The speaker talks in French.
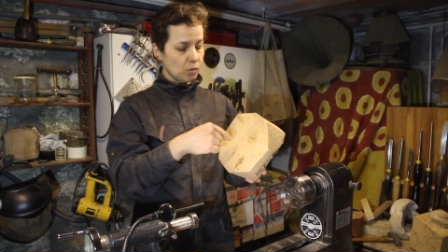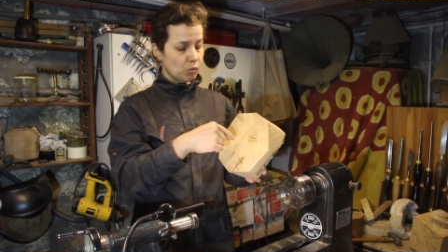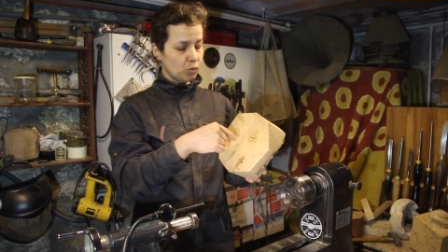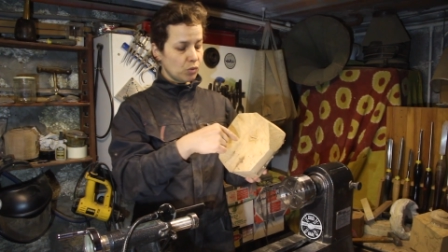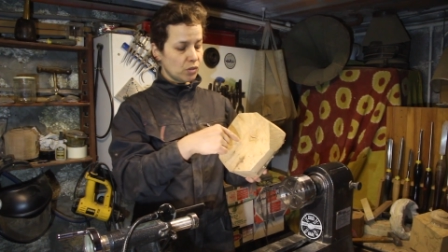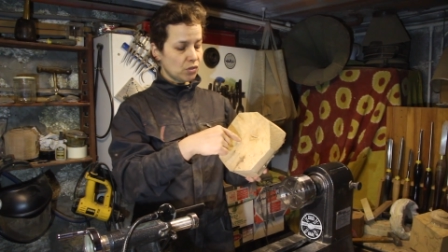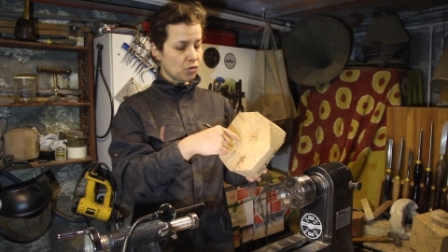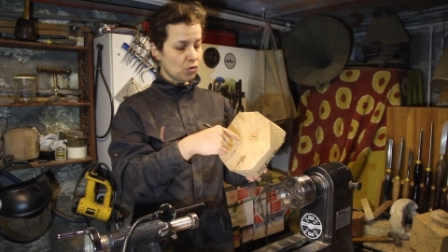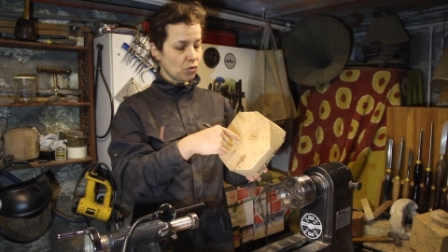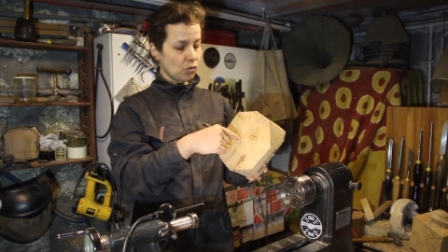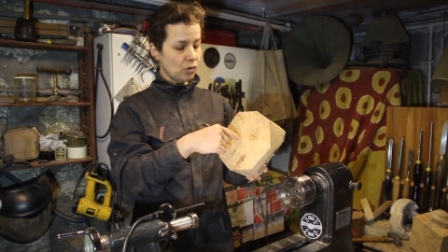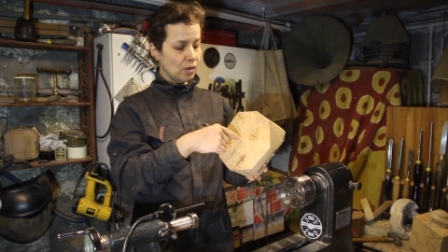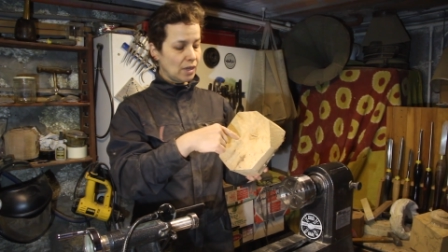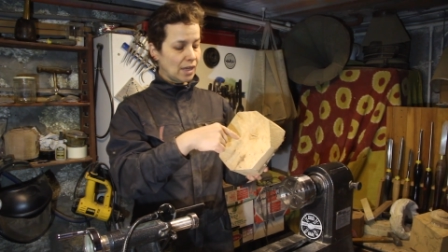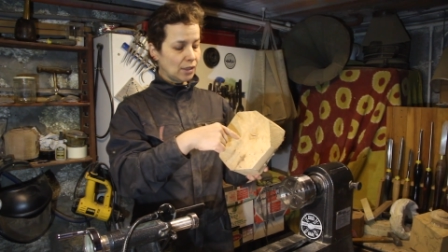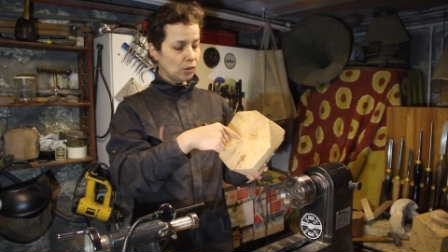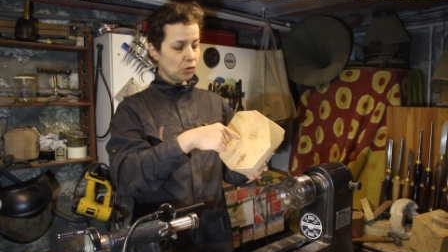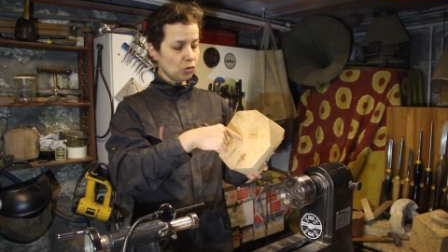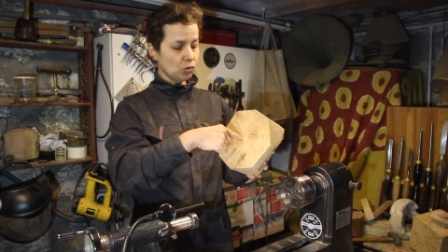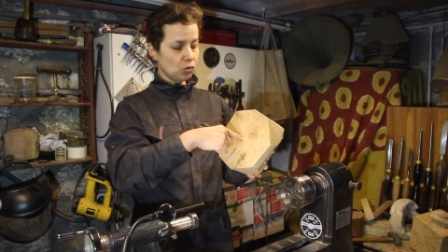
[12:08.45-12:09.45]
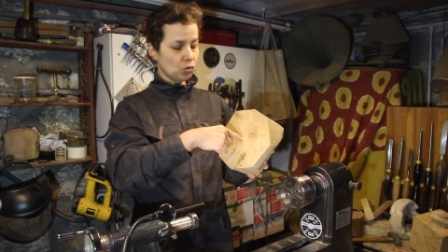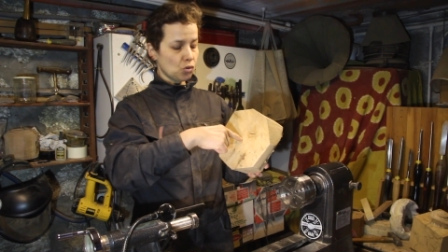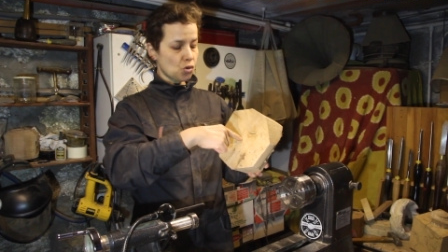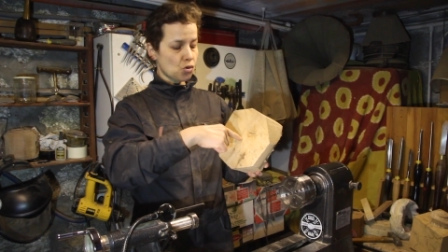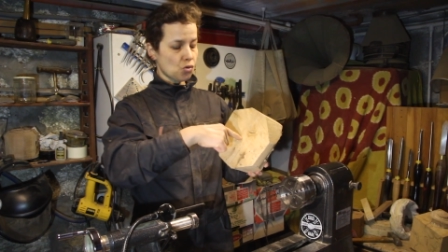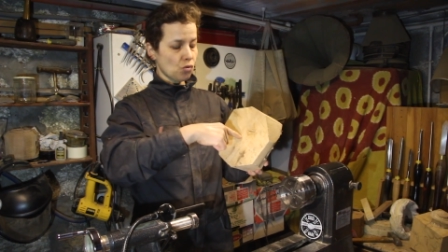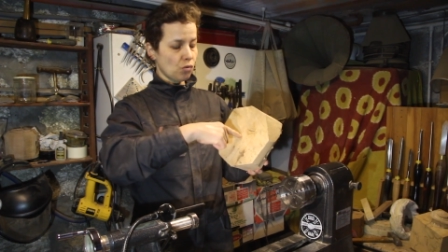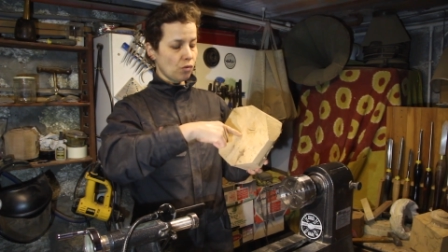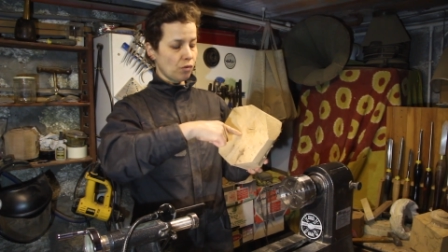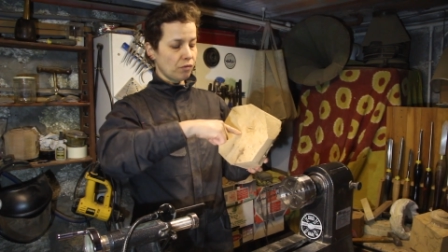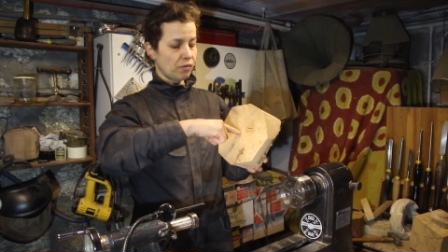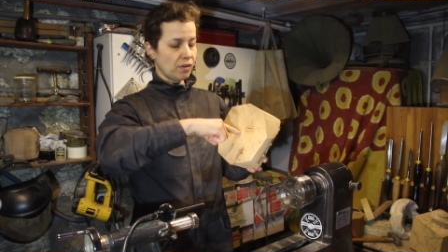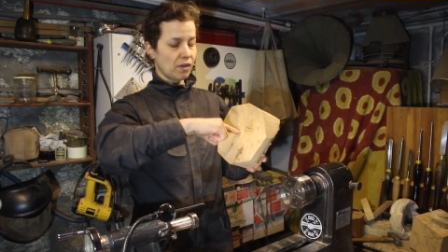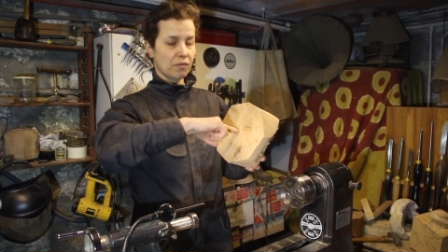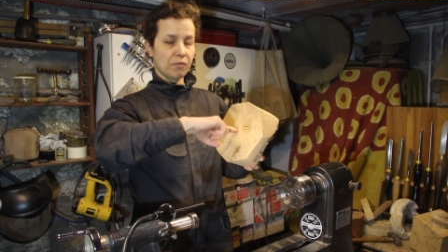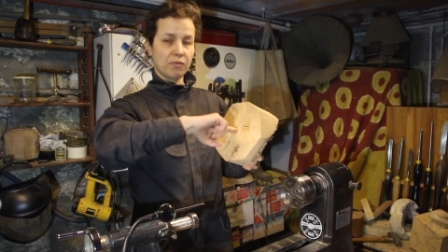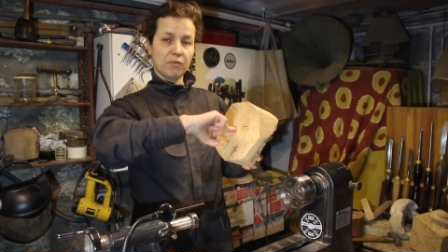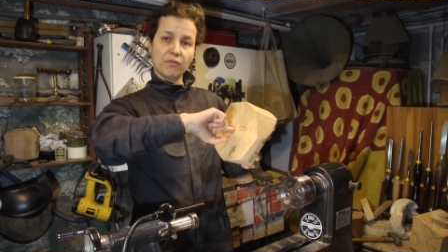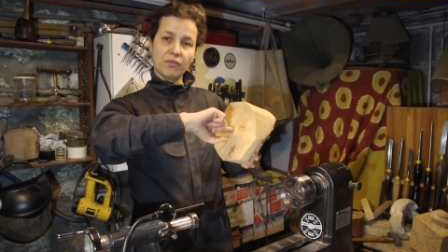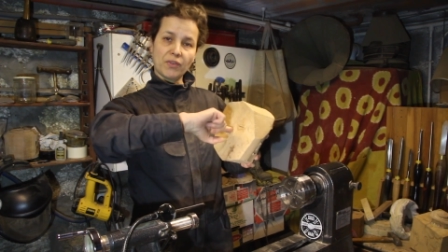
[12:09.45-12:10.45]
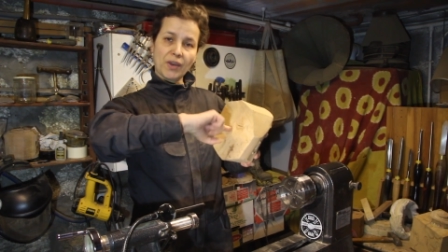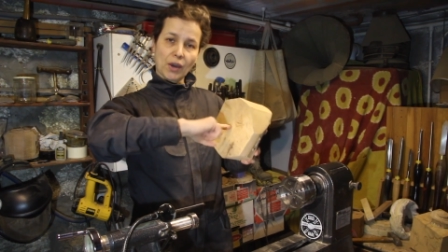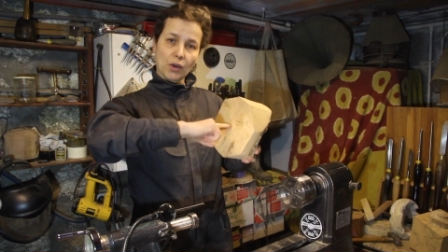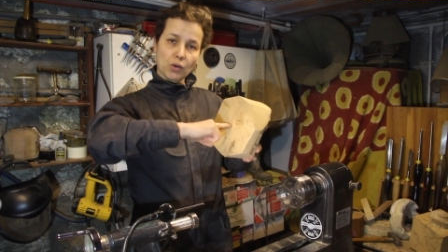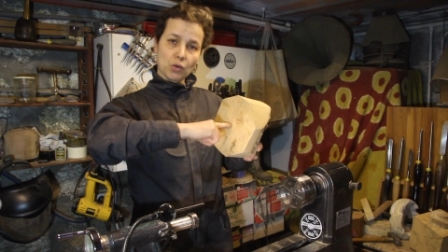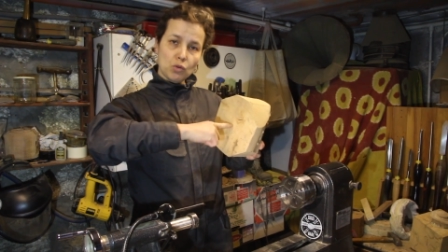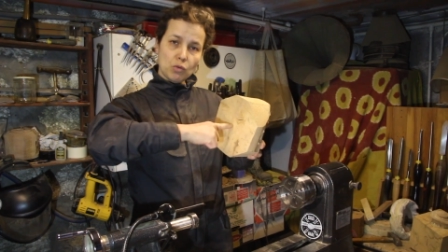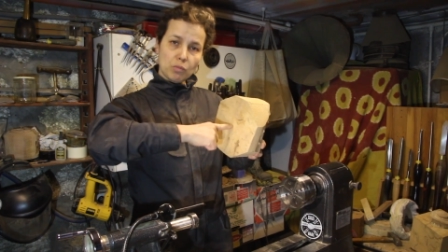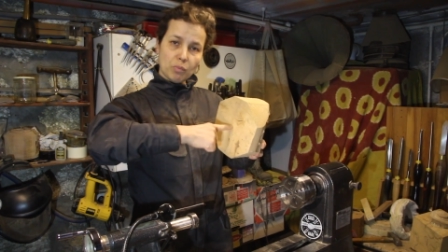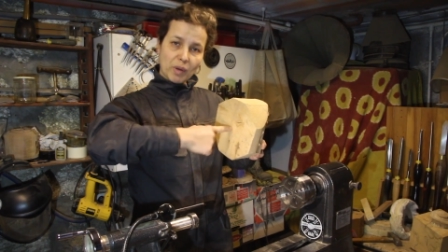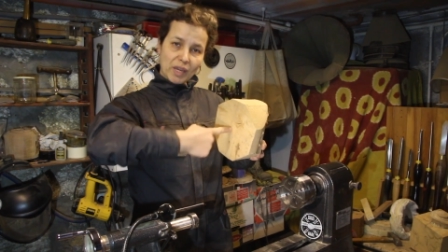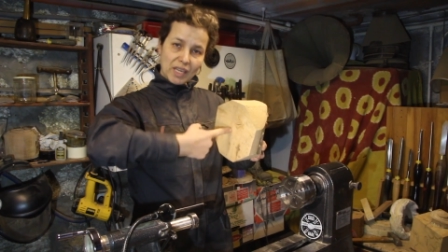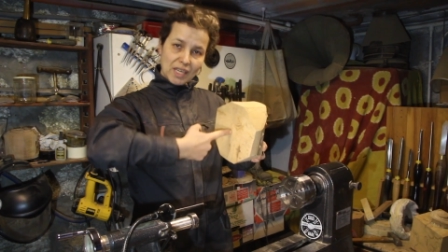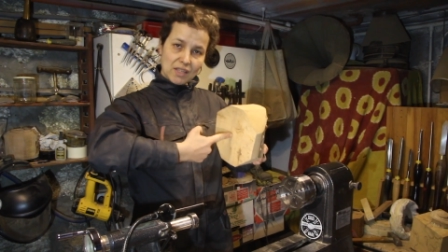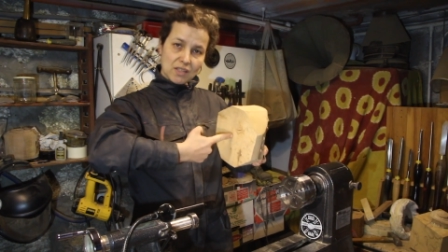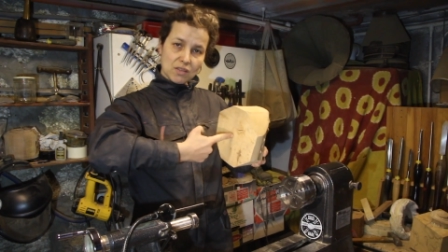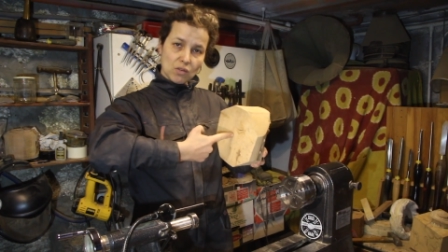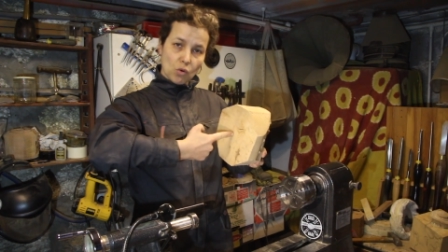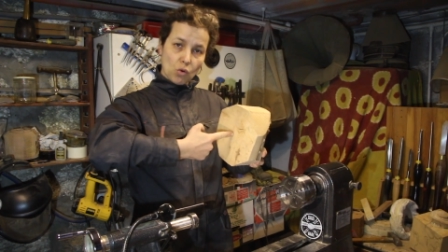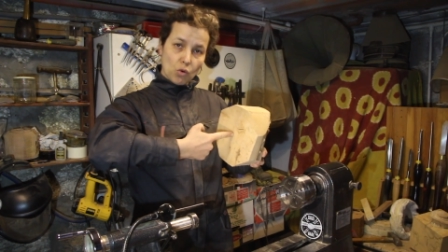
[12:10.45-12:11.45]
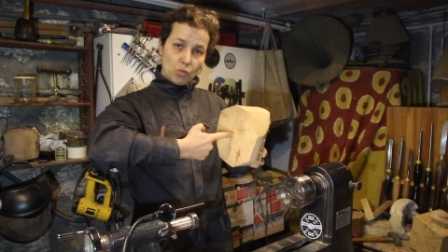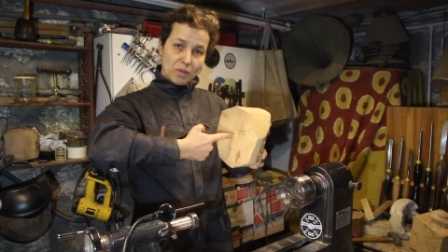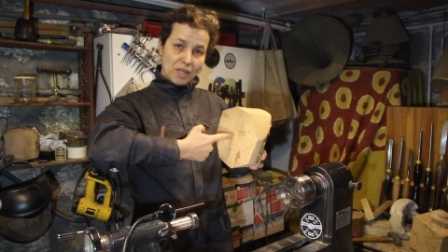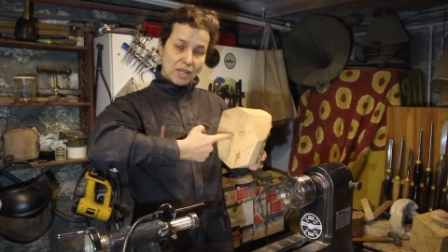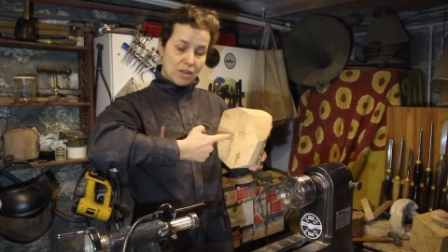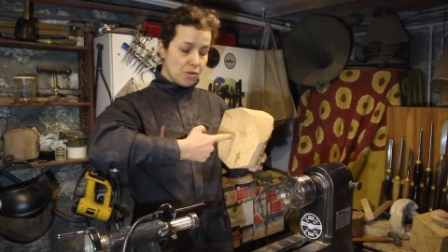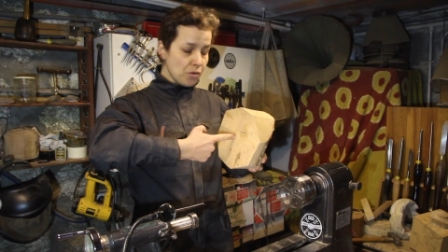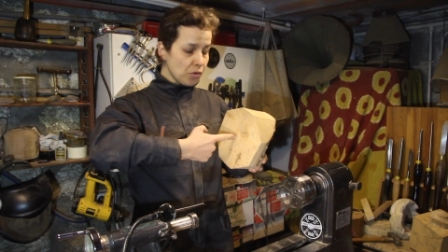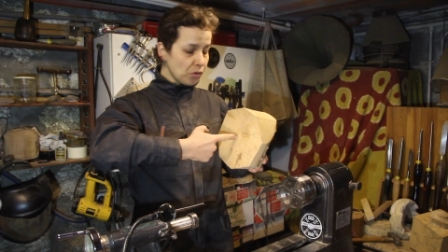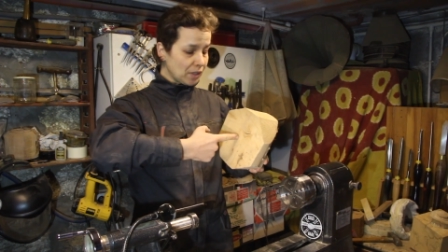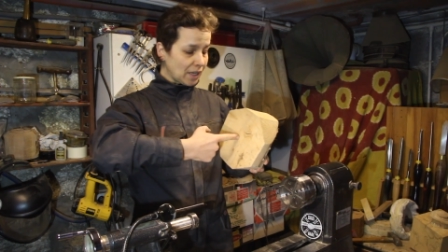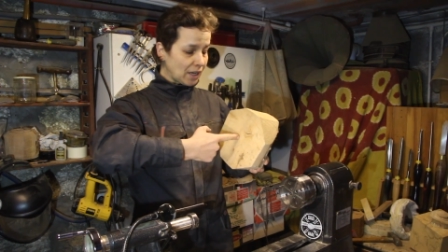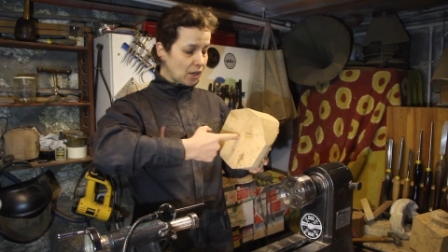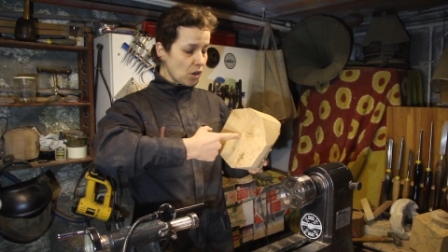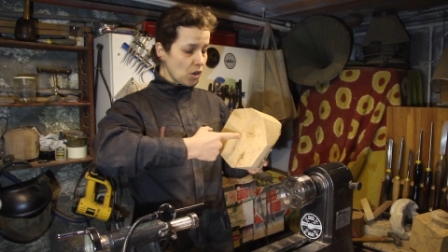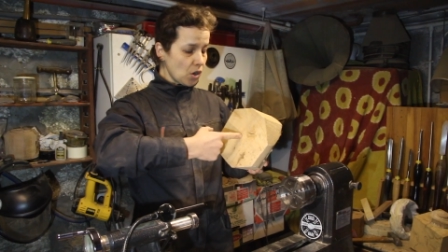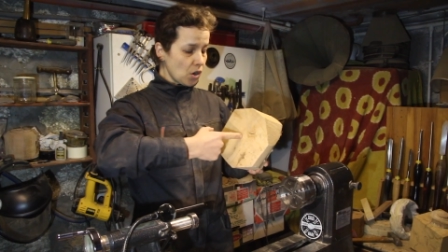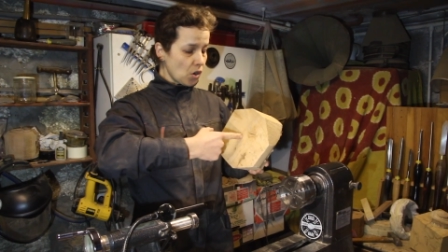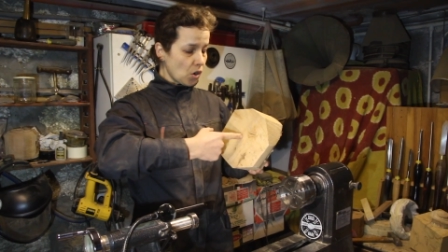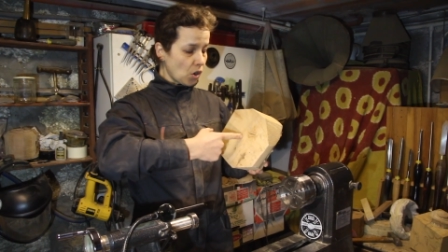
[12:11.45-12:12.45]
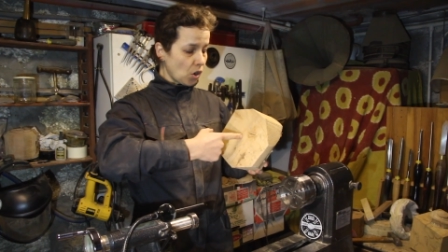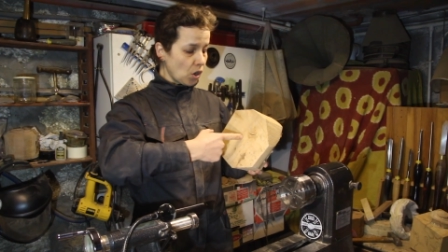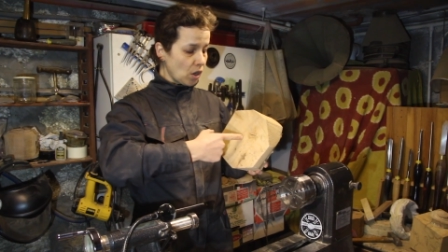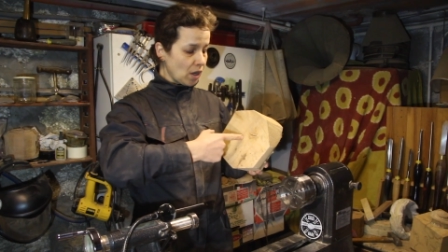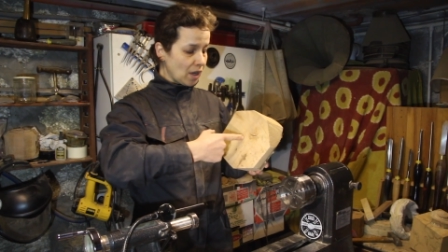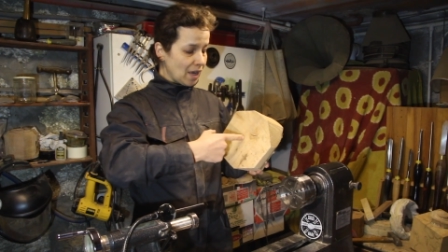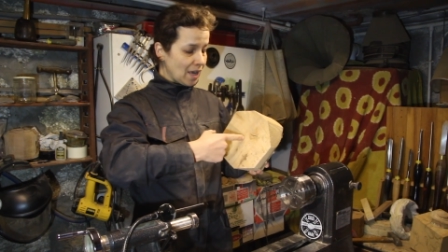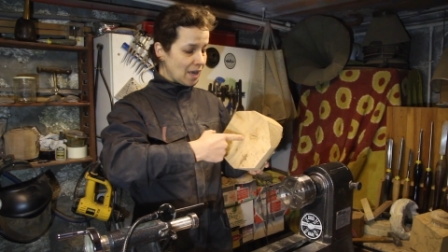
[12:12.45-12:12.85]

puisque la queue de cochon va faire une prise au milieu, d'accord,